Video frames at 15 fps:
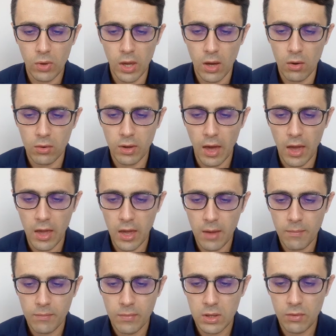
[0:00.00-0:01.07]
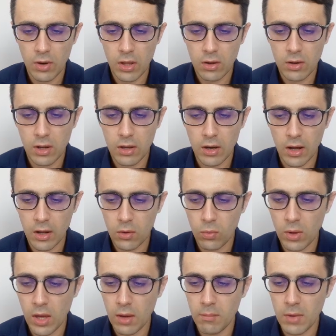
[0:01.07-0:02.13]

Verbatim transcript: qui ok quindi vado a cliccare qui